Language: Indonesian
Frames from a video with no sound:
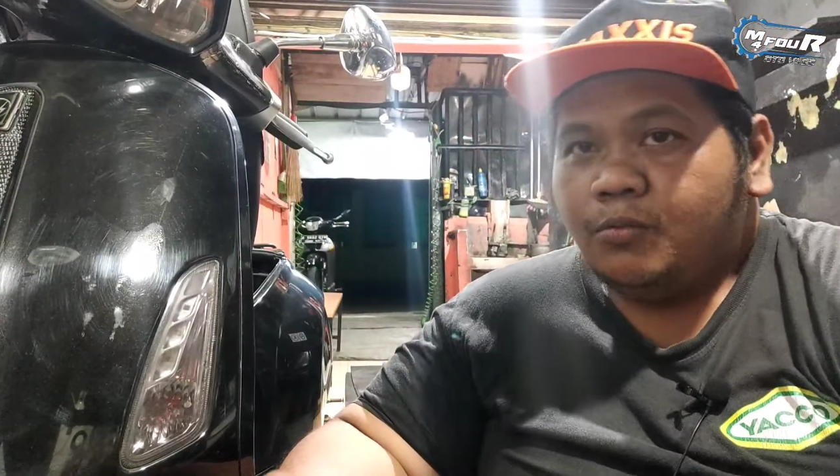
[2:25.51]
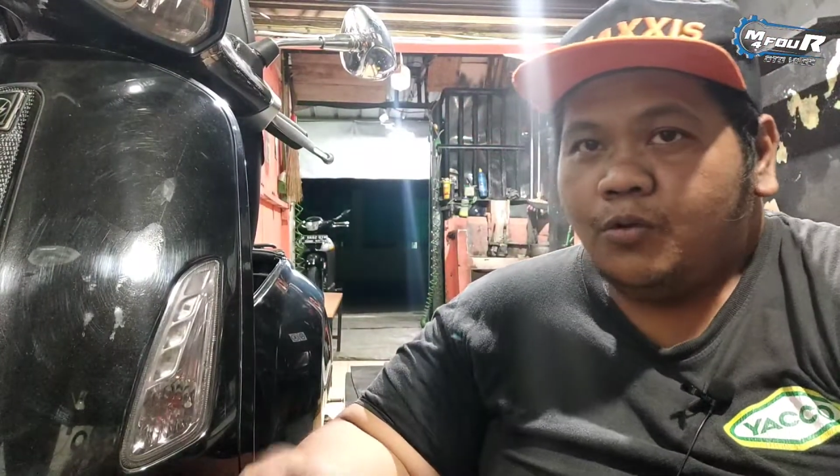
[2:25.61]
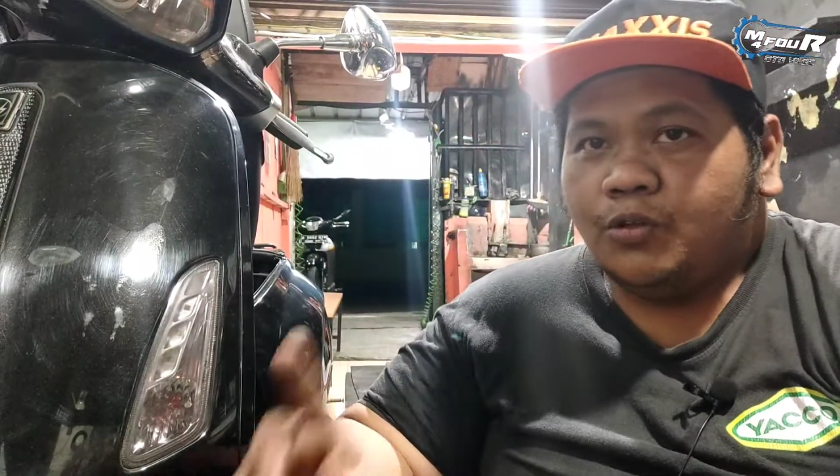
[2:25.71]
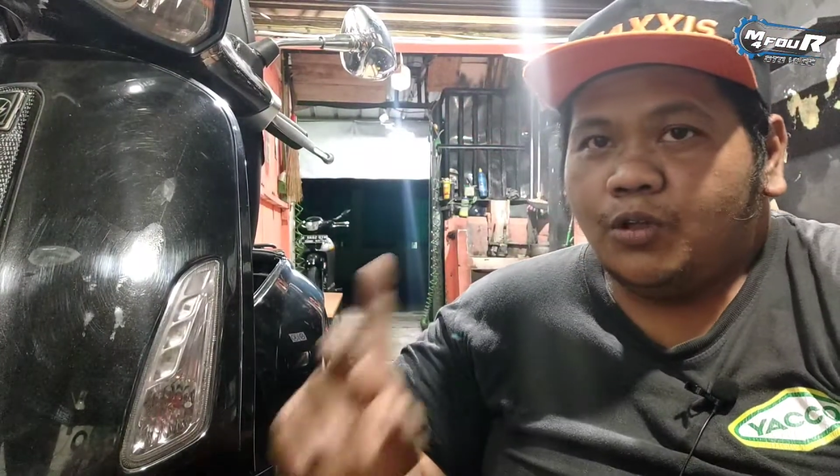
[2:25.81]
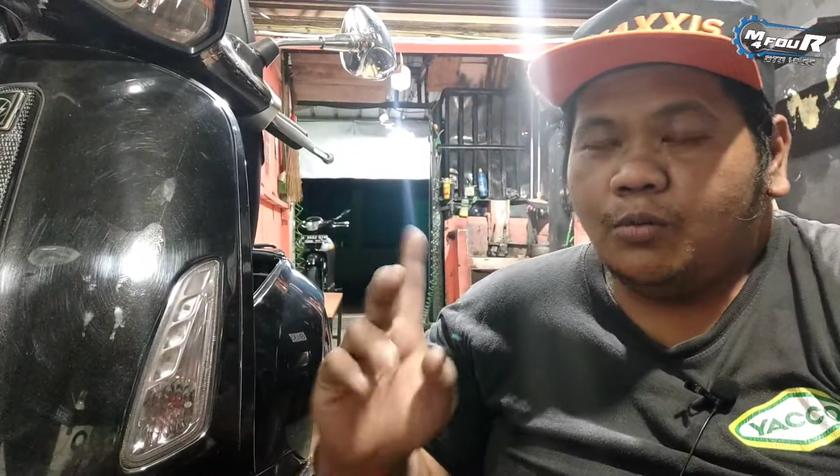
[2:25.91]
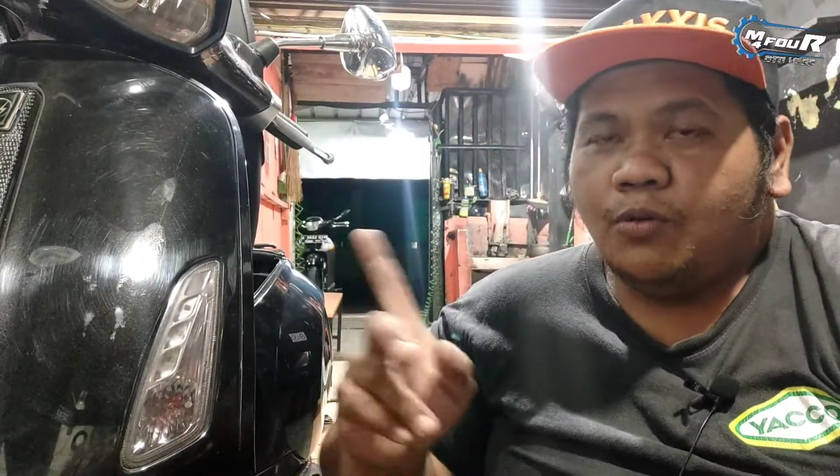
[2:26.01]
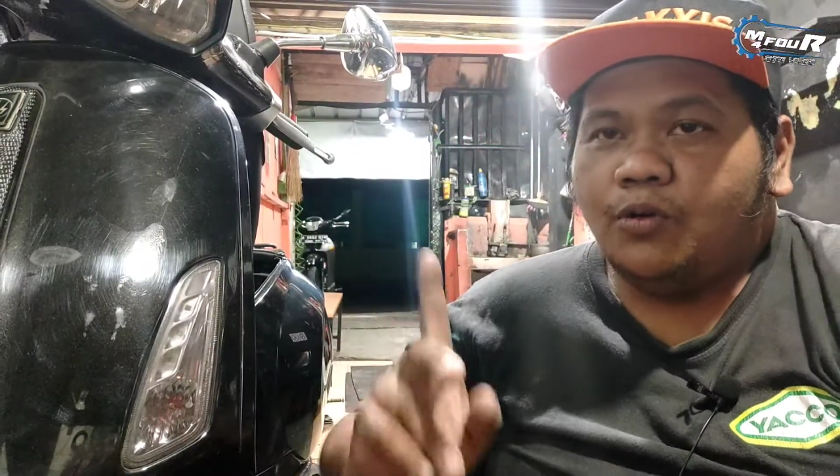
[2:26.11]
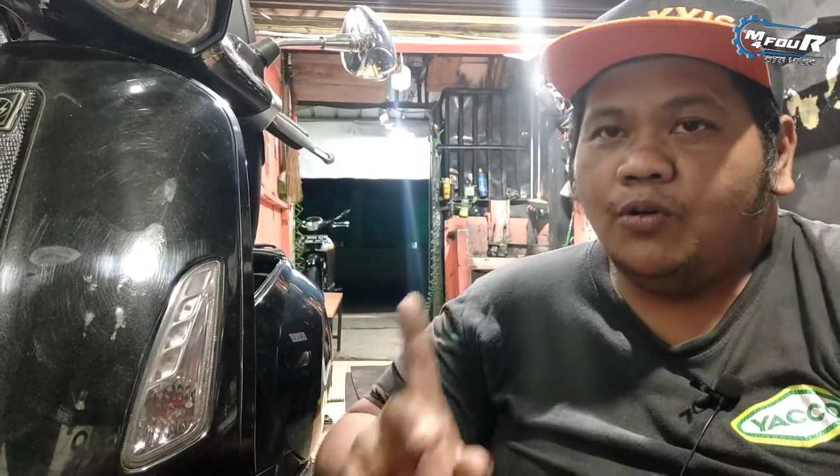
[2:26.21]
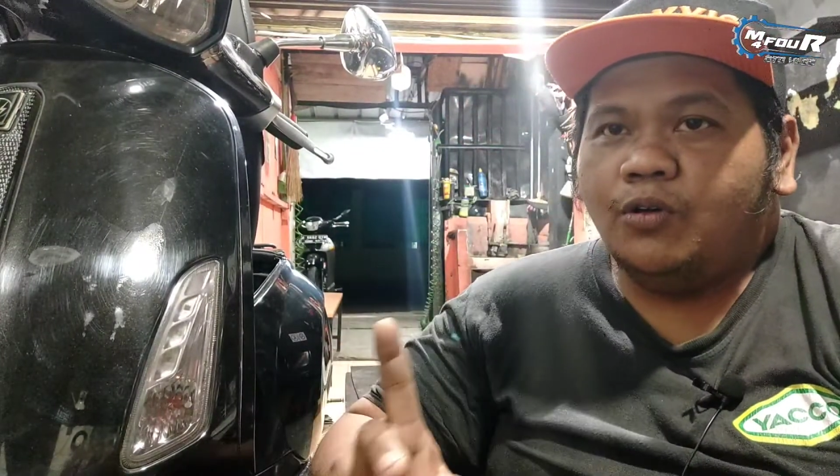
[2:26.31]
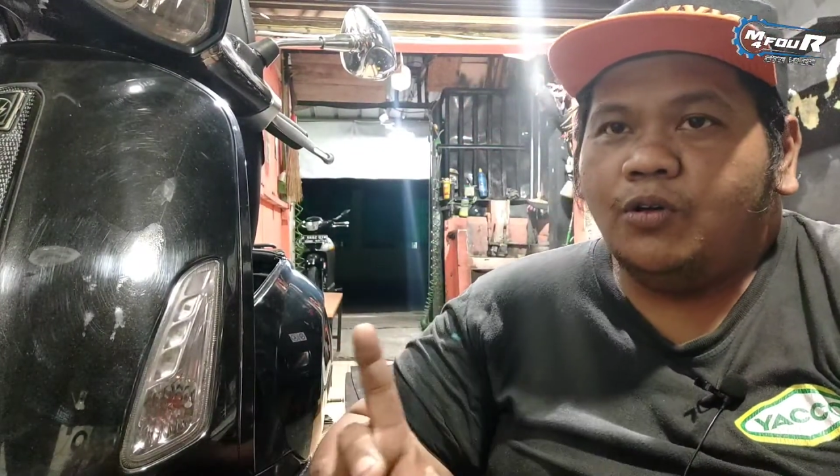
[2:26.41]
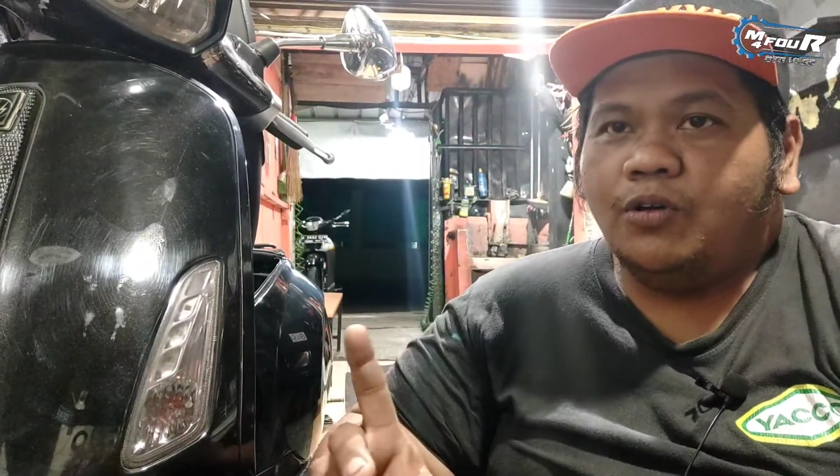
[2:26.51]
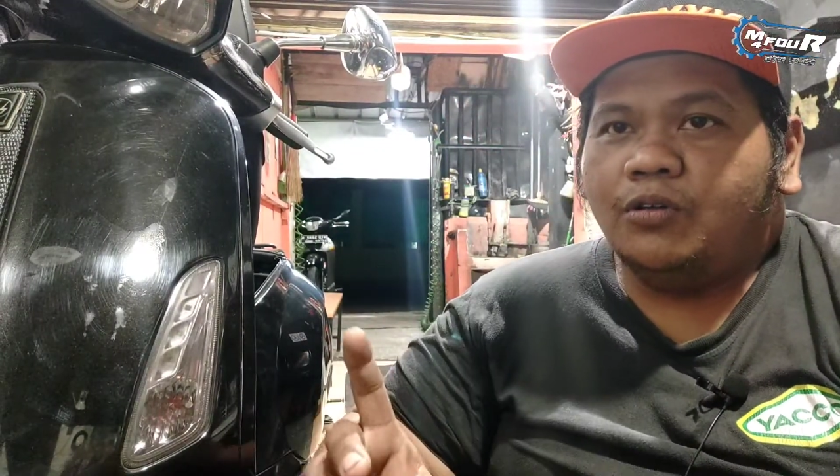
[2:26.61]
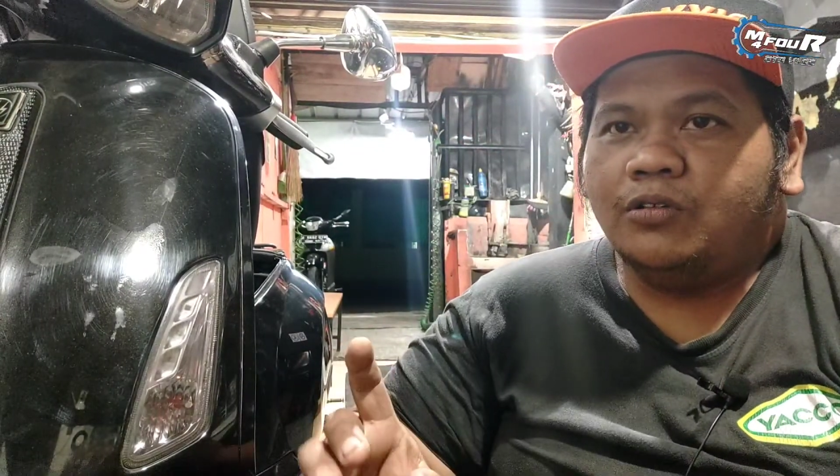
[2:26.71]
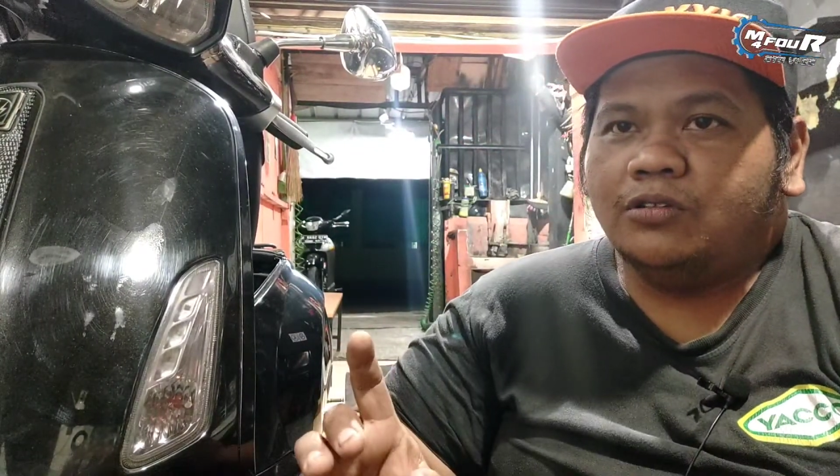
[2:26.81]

motor mogok